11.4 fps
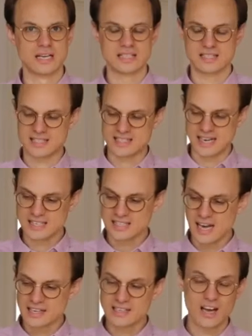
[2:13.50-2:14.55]
Das
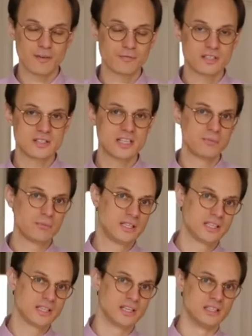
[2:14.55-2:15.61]
zentrale Nervensystem,
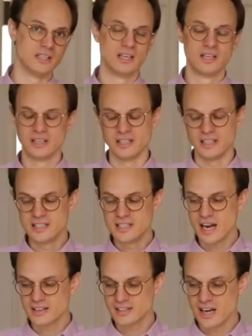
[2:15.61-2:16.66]
hier in
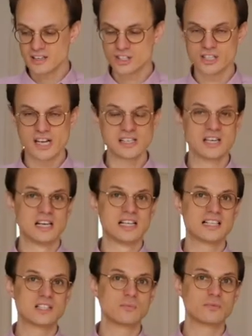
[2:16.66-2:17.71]
lila dargestellt,
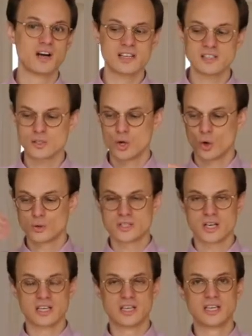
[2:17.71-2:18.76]
das umfasst
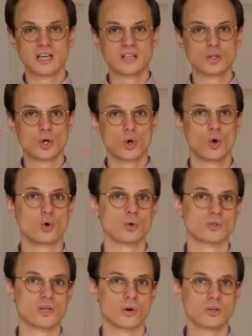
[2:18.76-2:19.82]
unser Gehirn und
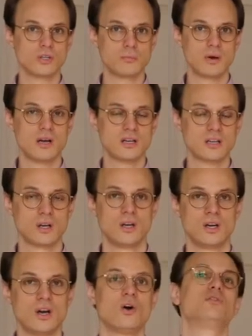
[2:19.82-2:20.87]
unser Rückenmark.
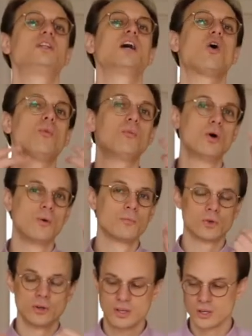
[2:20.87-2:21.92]
Und wiederum
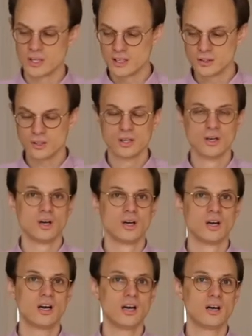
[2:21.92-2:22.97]
Gehirn
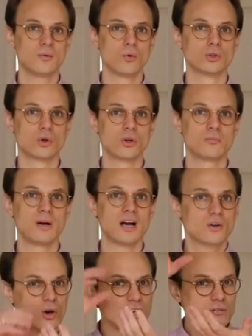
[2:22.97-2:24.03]
äh, und
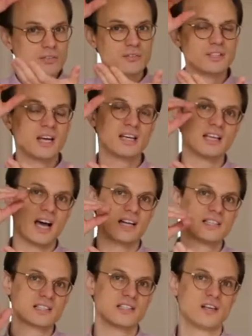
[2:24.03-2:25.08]
Rückenmark können wir wieder in
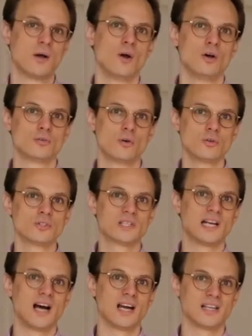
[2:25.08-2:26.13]
einzelne
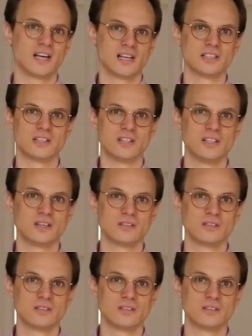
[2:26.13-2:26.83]
funktionelle Einheiten gliedern.